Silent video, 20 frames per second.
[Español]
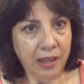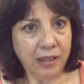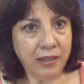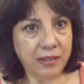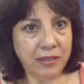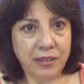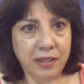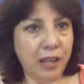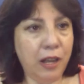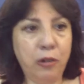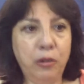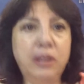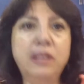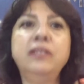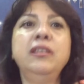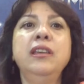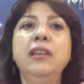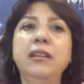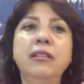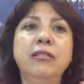es
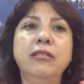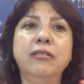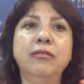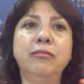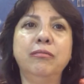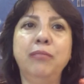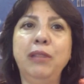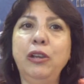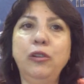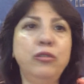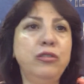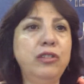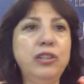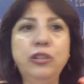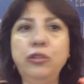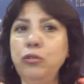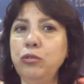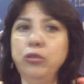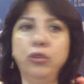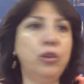ahora sí me
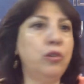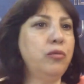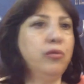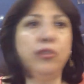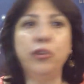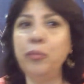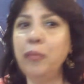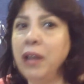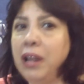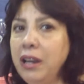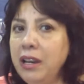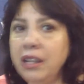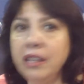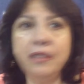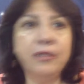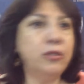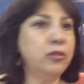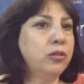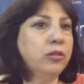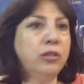constituyo,
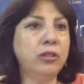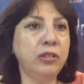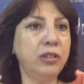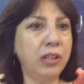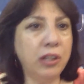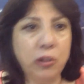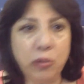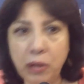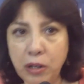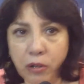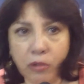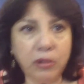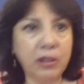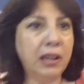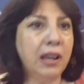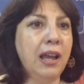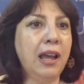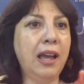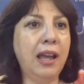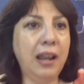formalizo, tengo el
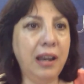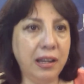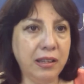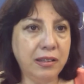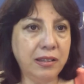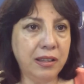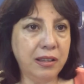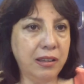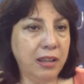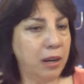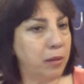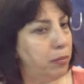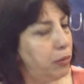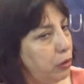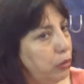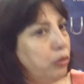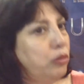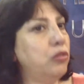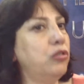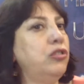local, etcétera,
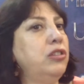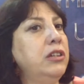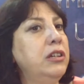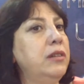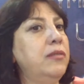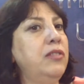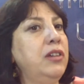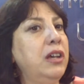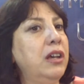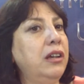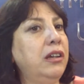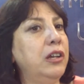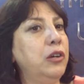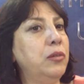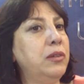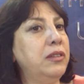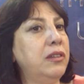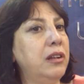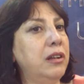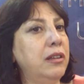pero eso no significa que
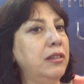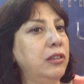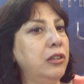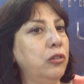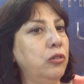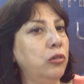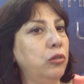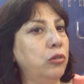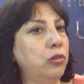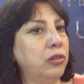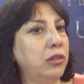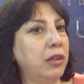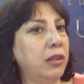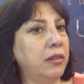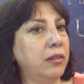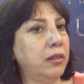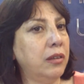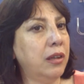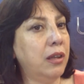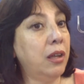no estén haciendo cosas
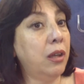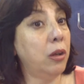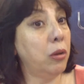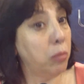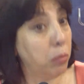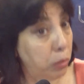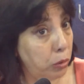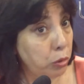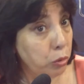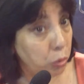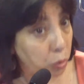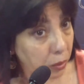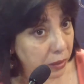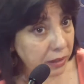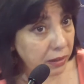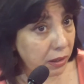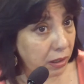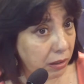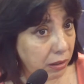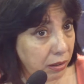por su
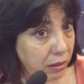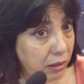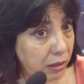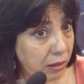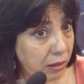cuenta.